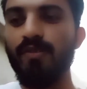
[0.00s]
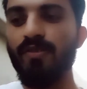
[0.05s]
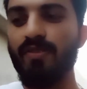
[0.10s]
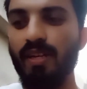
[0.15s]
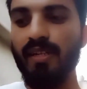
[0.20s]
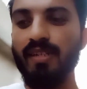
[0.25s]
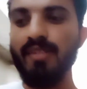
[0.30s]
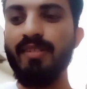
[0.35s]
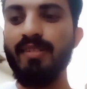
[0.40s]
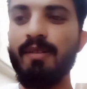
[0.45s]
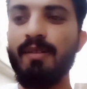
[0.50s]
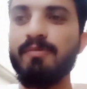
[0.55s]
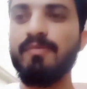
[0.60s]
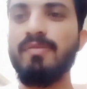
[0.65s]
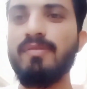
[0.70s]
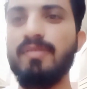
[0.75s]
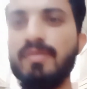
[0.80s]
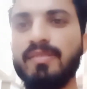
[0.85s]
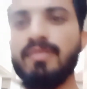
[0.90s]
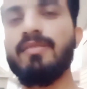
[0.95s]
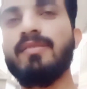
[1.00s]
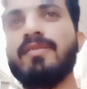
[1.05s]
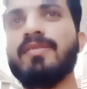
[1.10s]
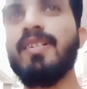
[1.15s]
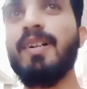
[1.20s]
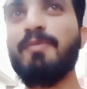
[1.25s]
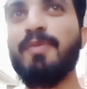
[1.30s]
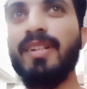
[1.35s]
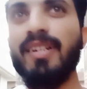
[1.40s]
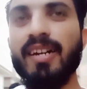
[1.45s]
शाकर साहब
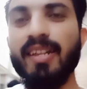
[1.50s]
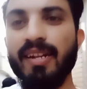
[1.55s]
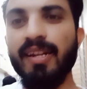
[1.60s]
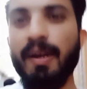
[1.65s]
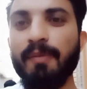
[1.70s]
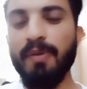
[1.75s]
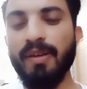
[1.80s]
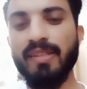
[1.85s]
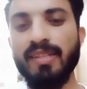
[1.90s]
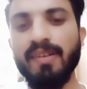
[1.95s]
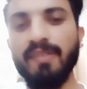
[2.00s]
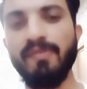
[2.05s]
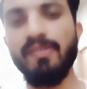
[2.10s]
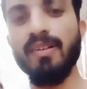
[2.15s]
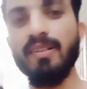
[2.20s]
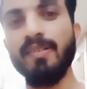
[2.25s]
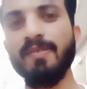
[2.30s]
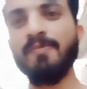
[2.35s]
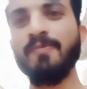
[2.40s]
सब्र करना पड़ता है